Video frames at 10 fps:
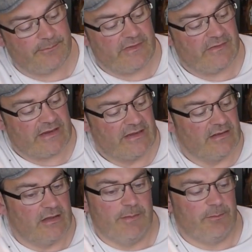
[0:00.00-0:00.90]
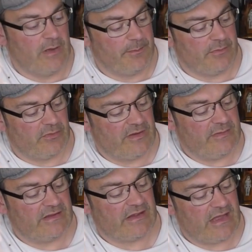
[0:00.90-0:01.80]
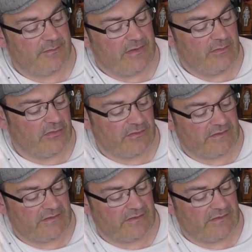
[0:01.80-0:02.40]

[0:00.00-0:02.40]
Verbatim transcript: Mais voilà. Hop, hop, on les met très rapidement.